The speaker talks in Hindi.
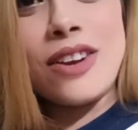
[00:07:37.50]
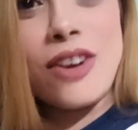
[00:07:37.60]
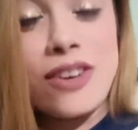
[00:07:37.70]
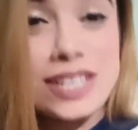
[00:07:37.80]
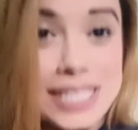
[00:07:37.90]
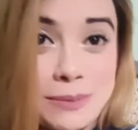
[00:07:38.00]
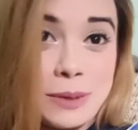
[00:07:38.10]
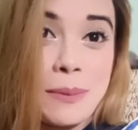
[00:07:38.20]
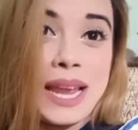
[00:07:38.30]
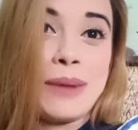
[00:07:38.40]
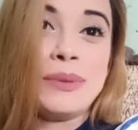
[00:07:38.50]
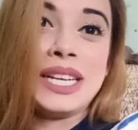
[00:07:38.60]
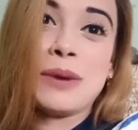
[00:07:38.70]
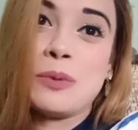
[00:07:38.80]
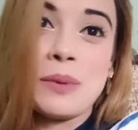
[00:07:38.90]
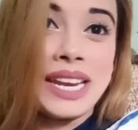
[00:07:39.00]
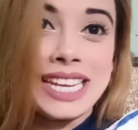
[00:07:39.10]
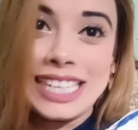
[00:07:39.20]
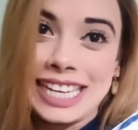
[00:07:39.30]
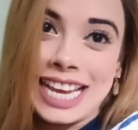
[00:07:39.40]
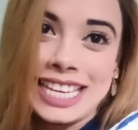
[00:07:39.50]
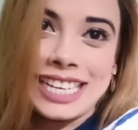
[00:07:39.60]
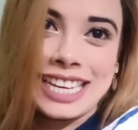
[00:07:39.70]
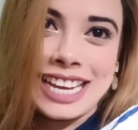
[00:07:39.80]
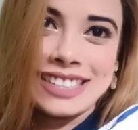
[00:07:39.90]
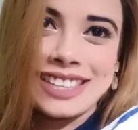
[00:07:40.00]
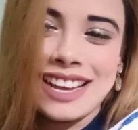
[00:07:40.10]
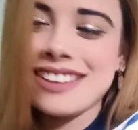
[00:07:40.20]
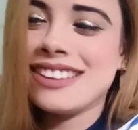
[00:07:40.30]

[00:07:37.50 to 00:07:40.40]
और सबसे पहला मीठा मुँह मैंने इनका ही कराया था